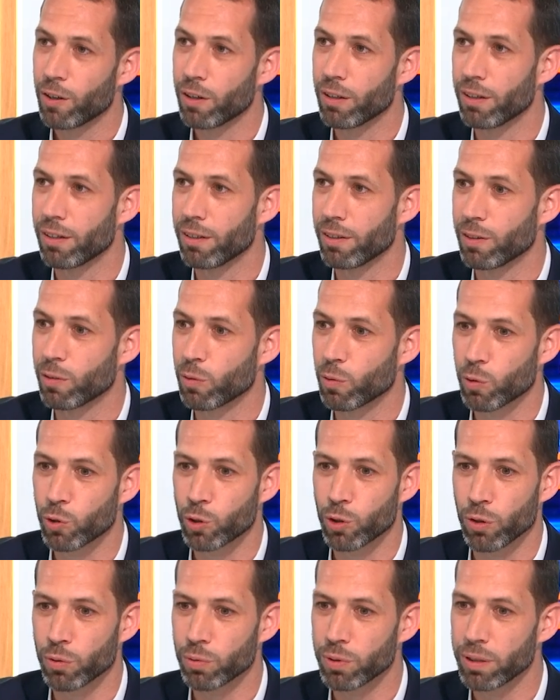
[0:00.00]
Euh,
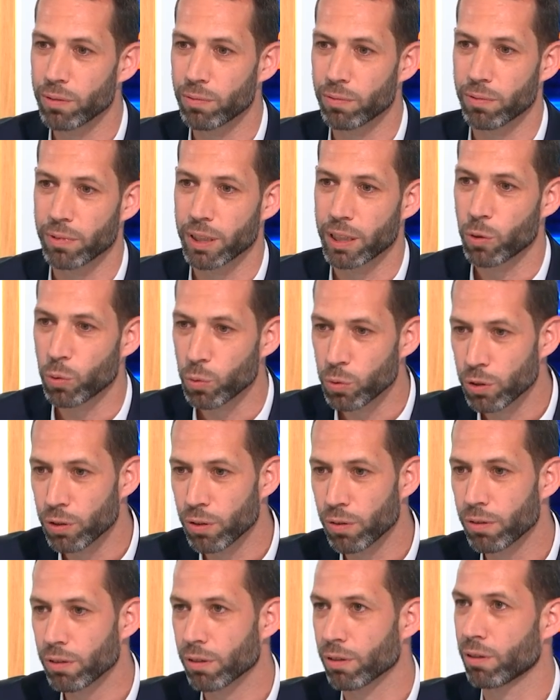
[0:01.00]
aujourd'hui, on est
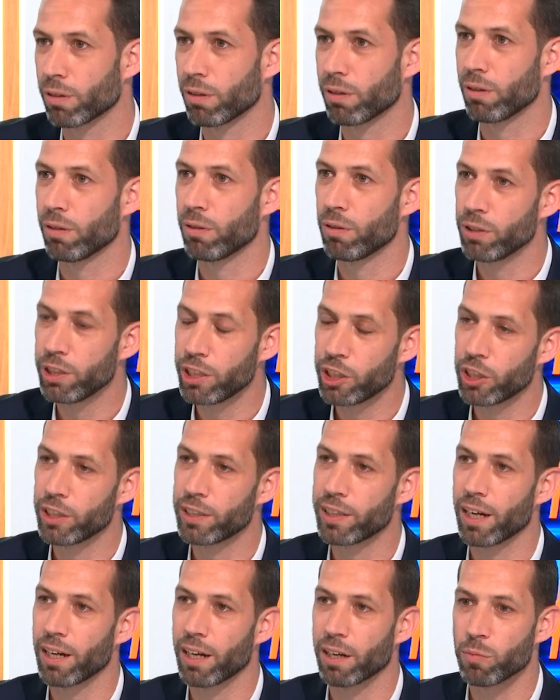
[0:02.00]
conscient que le
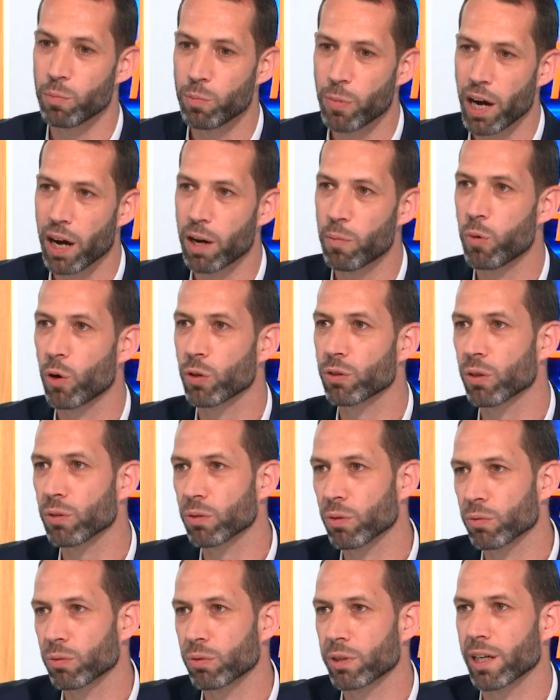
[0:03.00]
digital a une part
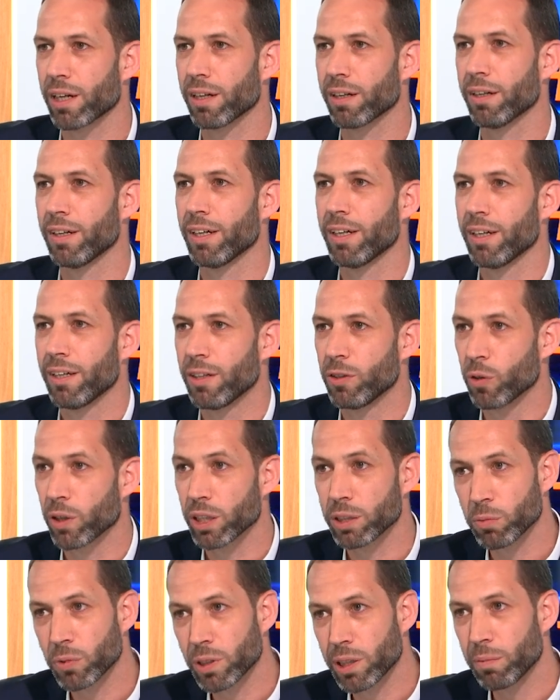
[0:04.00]
importante, en tout cas, de
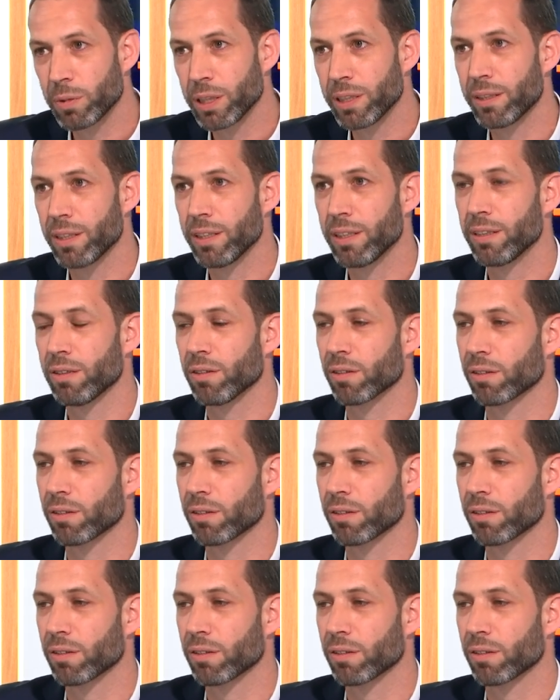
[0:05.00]
responsabilité